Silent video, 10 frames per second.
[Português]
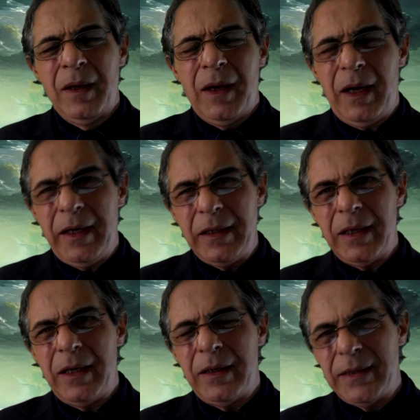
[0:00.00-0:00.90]

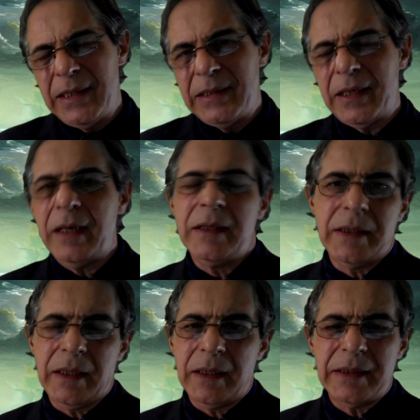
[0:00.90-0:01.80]
ainda se
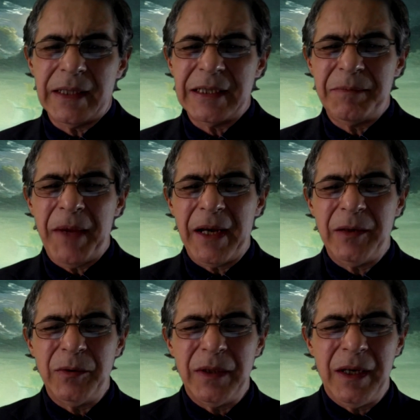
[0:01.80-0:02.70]
sente esse
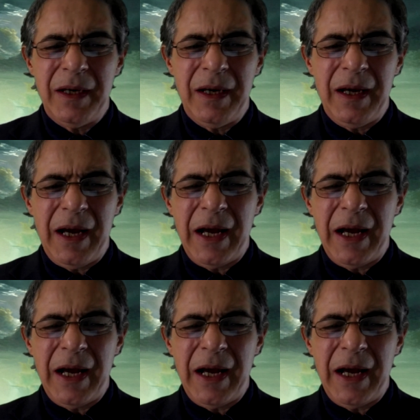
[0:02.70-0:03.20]
aspecto da